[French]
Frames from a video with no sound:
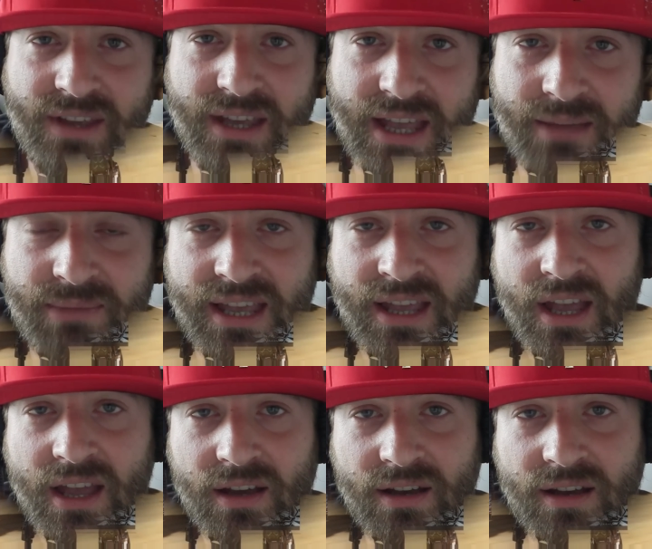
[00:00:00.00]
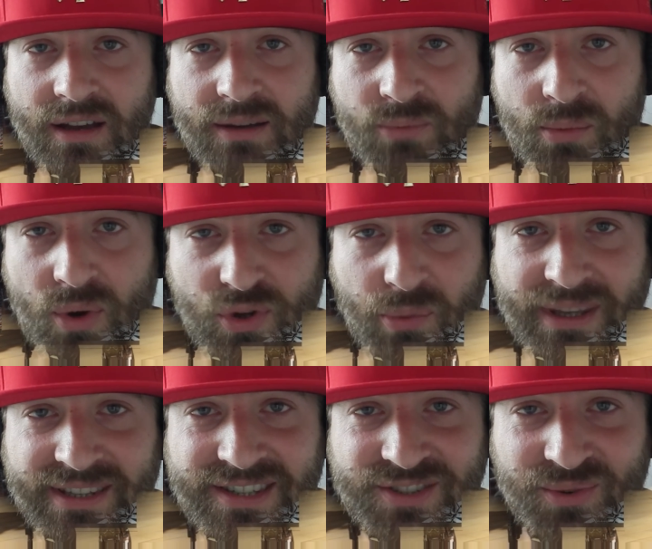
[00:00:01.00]
avez aimé euh, mon manque de
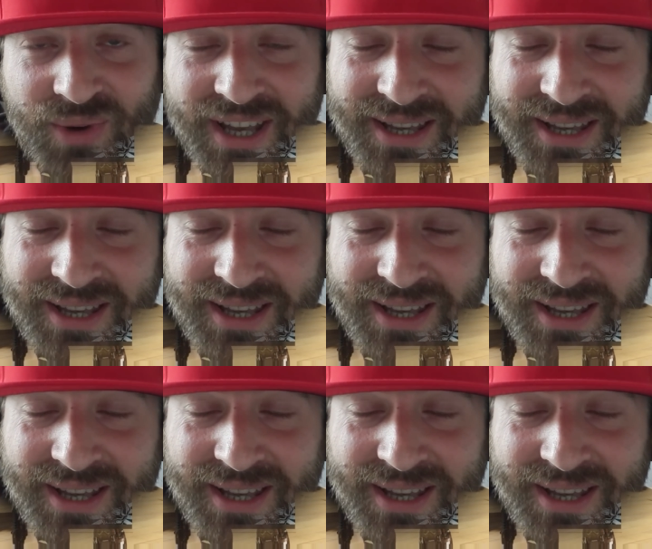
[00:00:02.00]
précision